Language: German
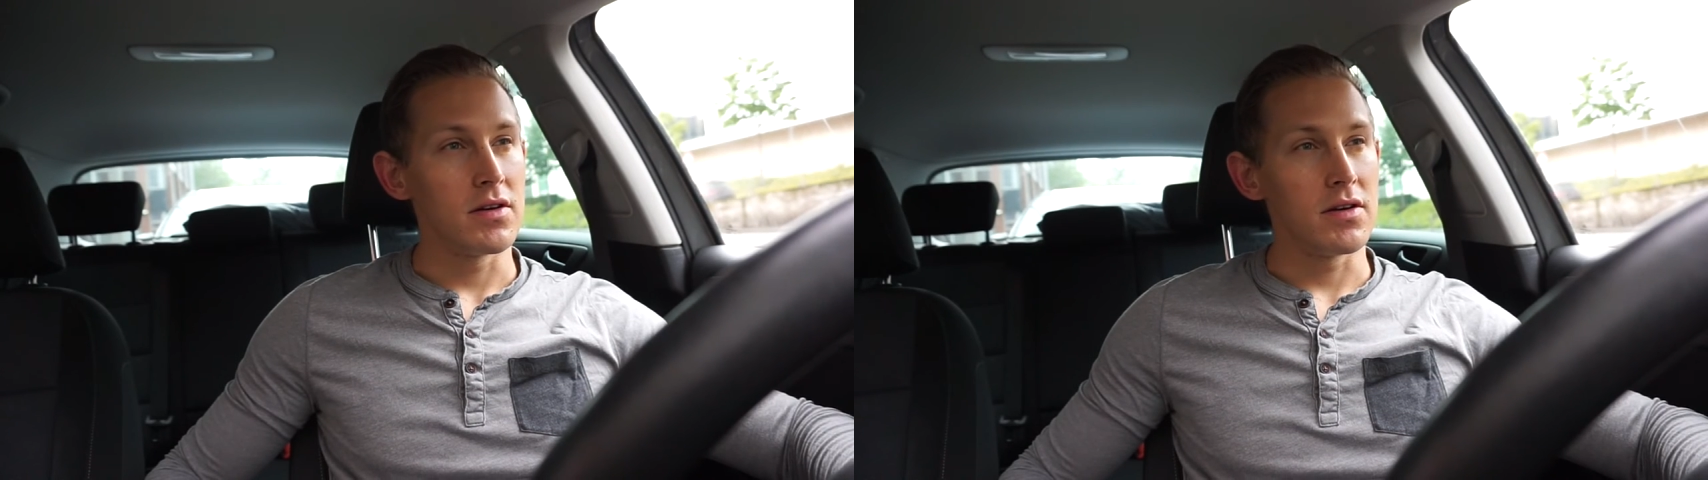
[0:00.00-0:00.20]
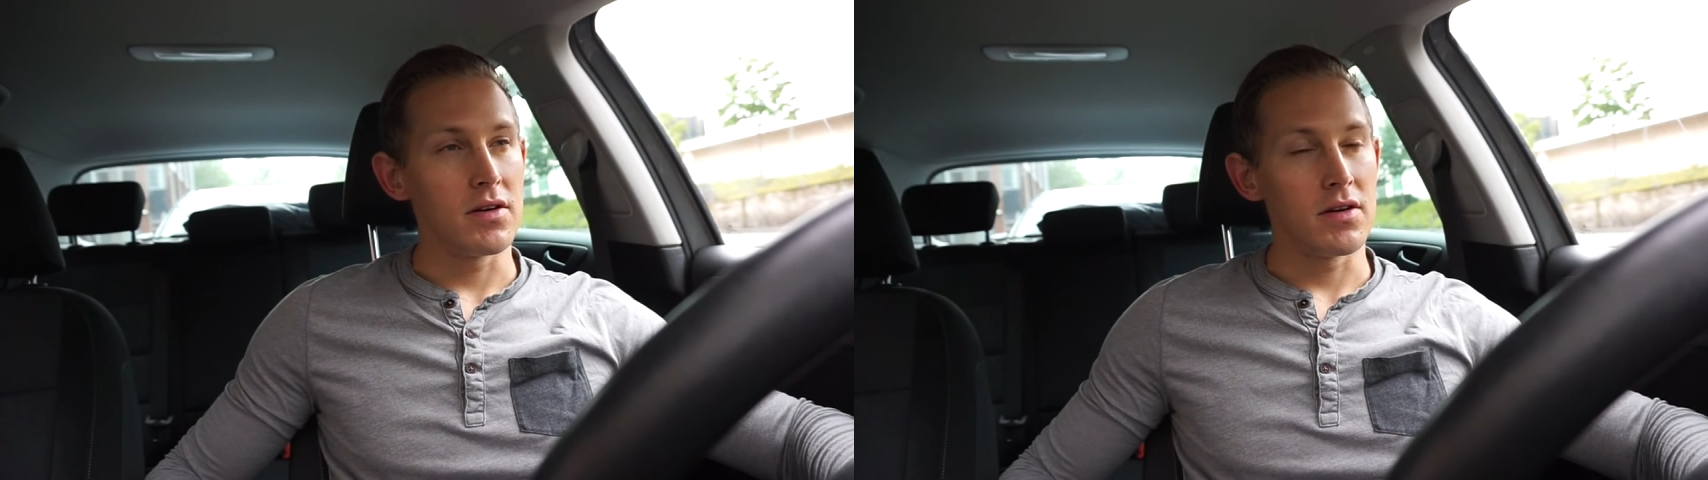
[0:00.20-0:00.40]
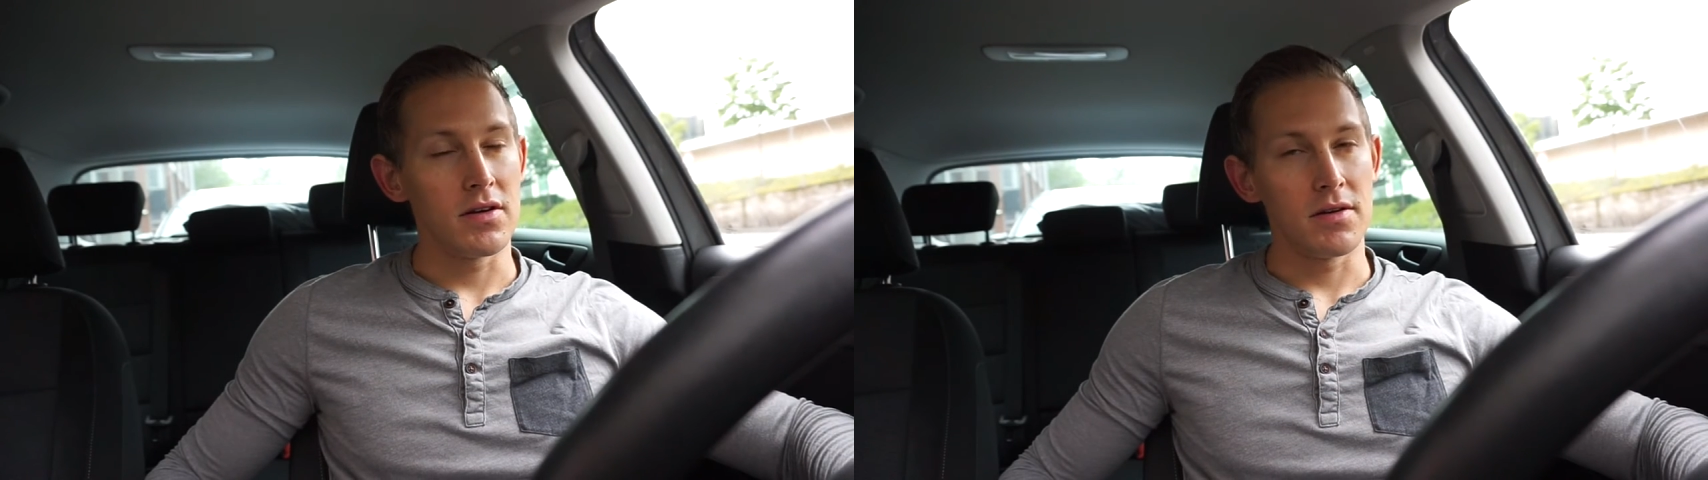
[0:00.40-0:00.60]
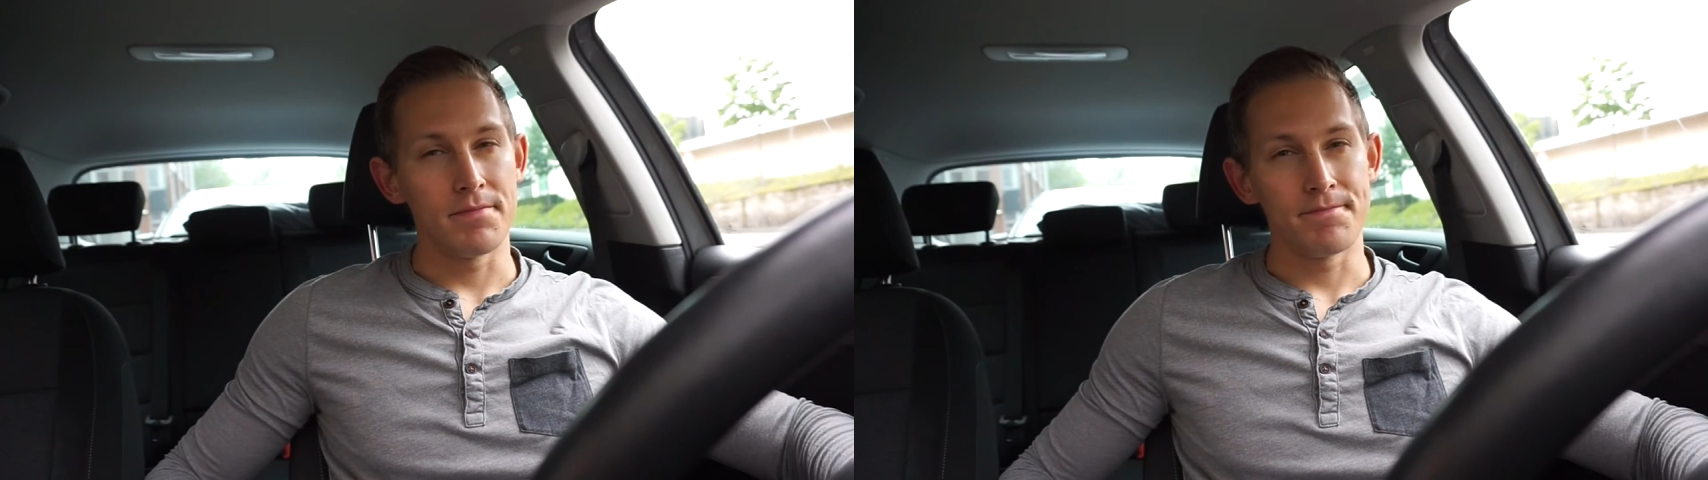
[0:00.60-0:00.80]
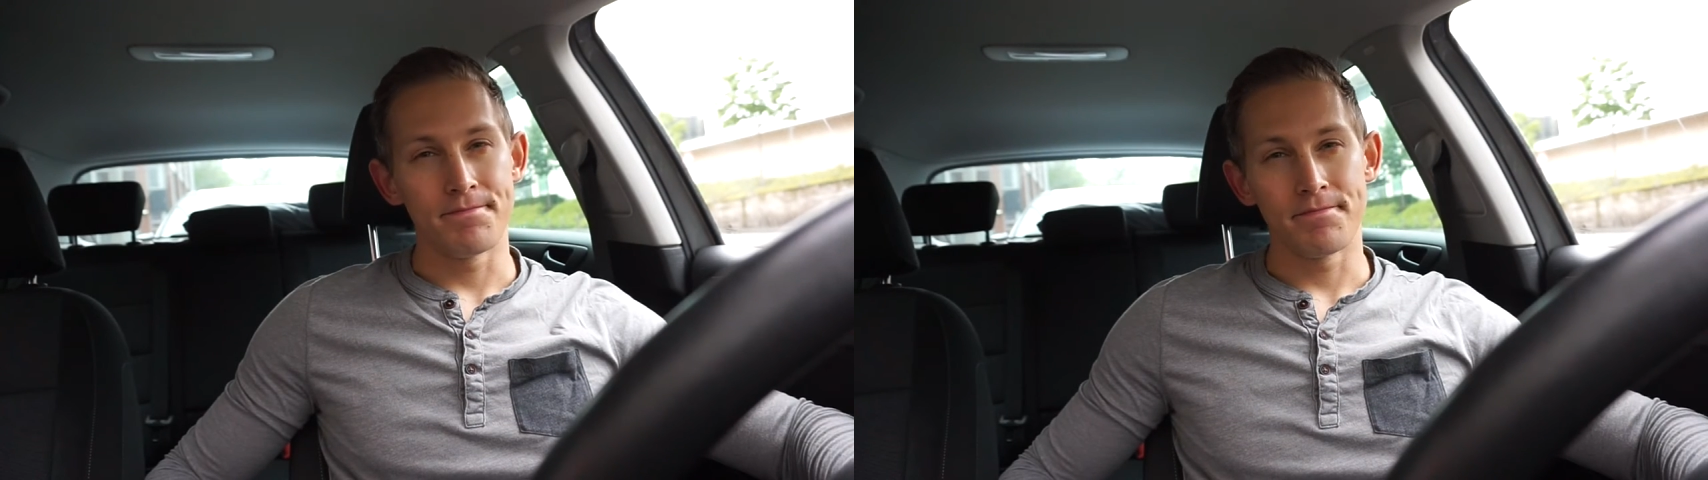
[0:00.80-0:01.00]

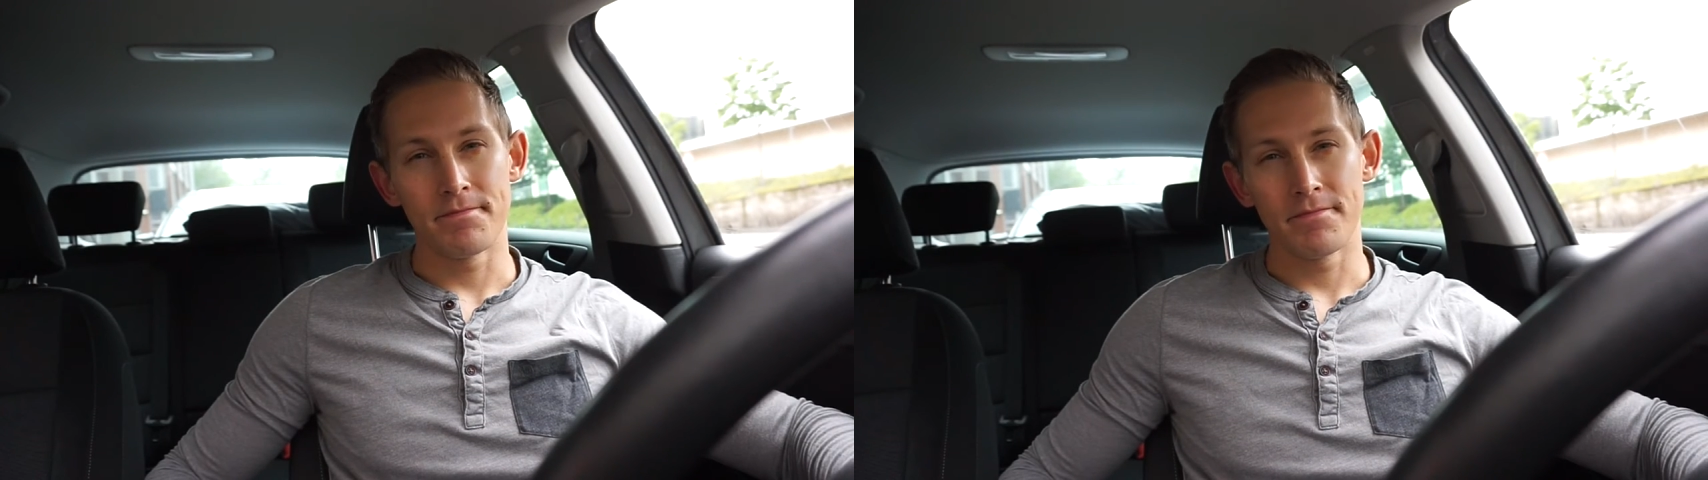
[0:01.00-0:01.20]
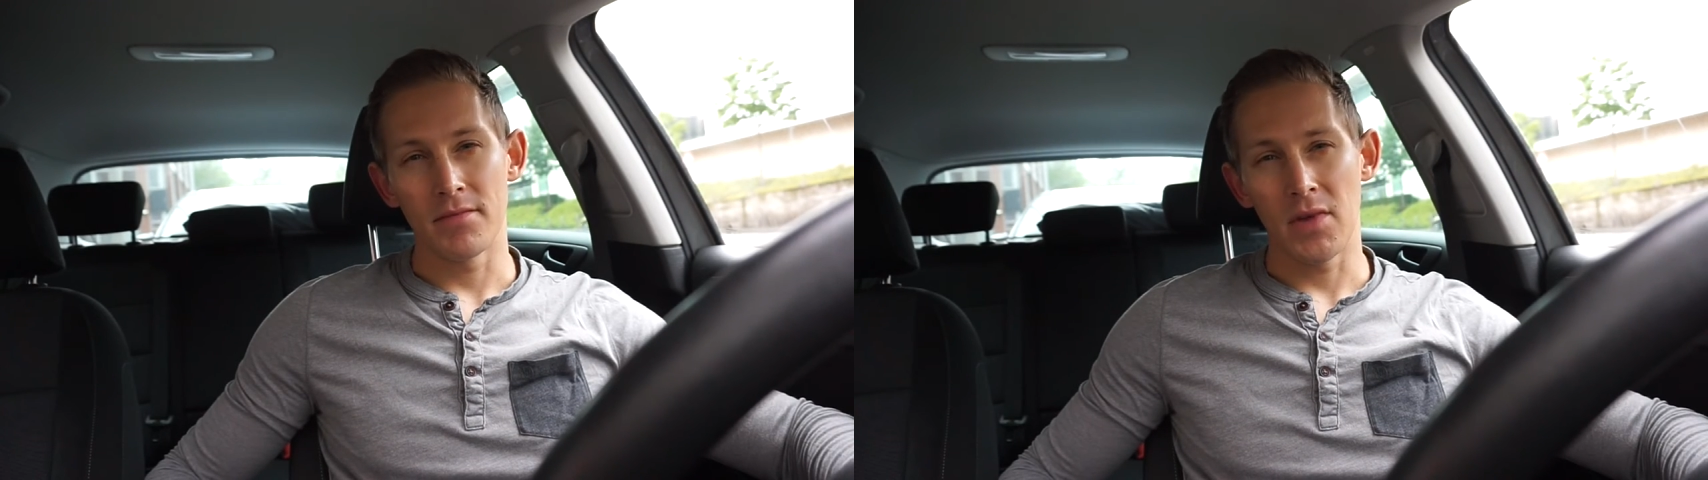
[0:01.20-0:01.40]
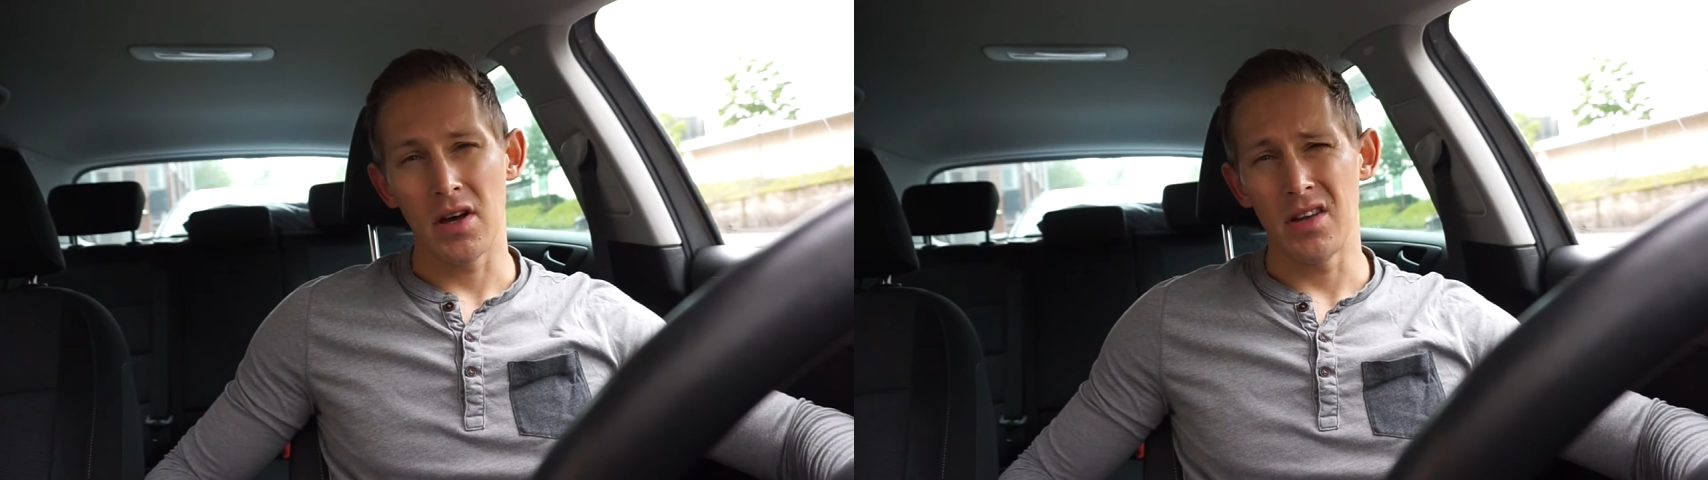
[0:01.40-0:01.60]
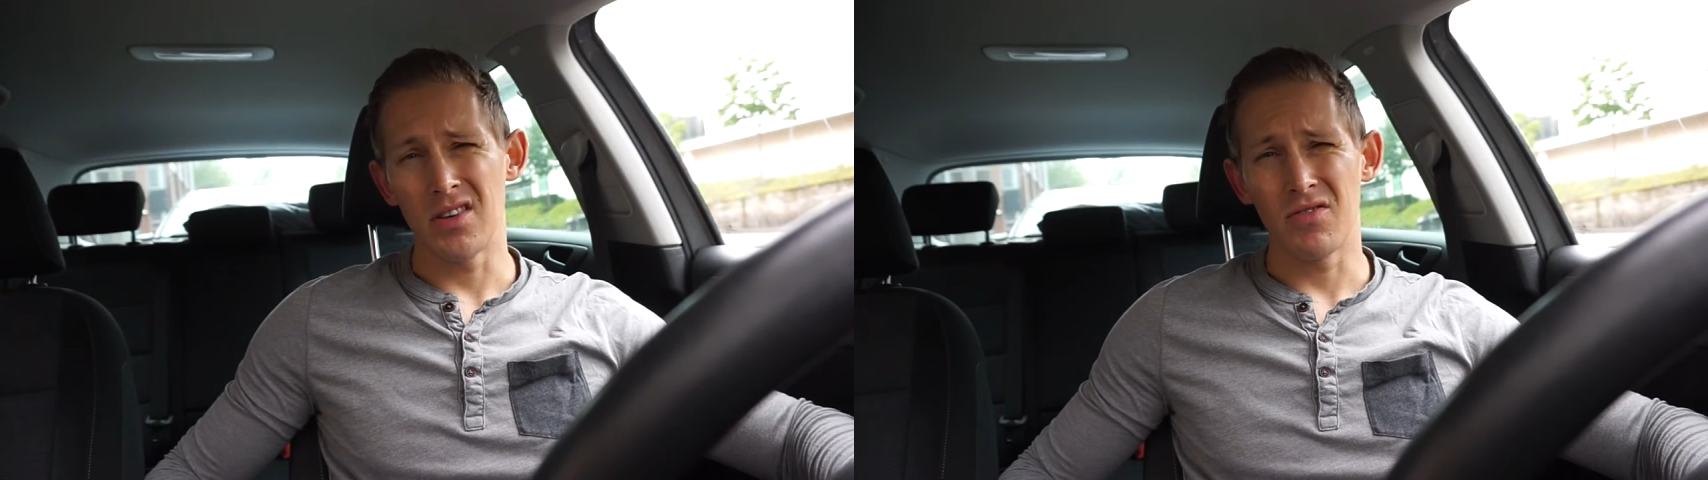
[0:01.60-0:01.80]
ähm, keine